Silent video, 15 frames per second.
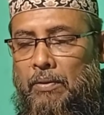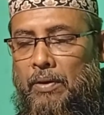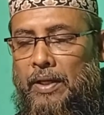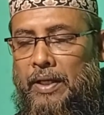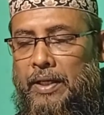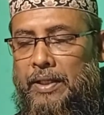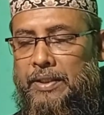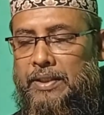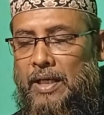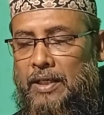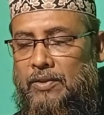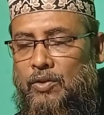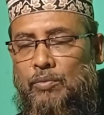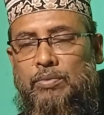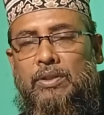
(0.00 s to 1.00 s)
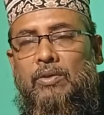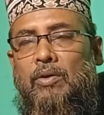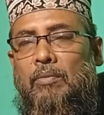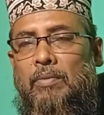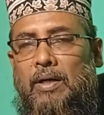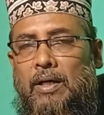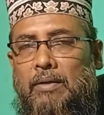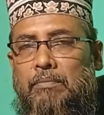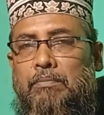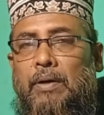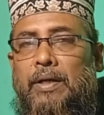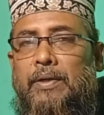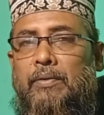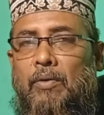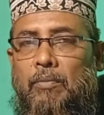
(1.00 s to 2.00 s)
অনেকেই শাকসবজি কম খান
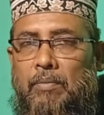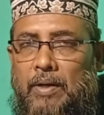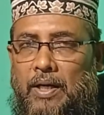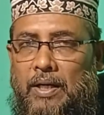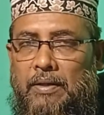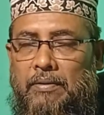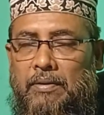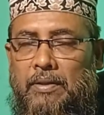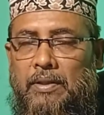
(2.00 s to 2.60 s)
পানি কম খান